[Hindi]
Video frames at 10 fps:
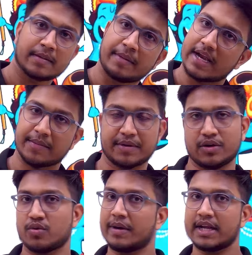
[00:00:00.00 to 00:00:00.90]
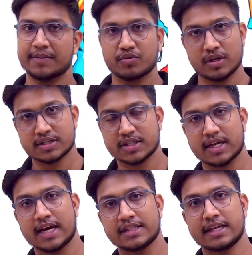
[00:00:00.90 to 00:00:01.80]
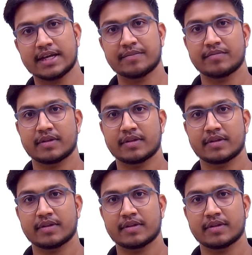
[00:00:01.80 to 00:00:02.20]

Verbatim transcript: बारह अप्रैल को मैंने आपको लिस्ट दिखा दी है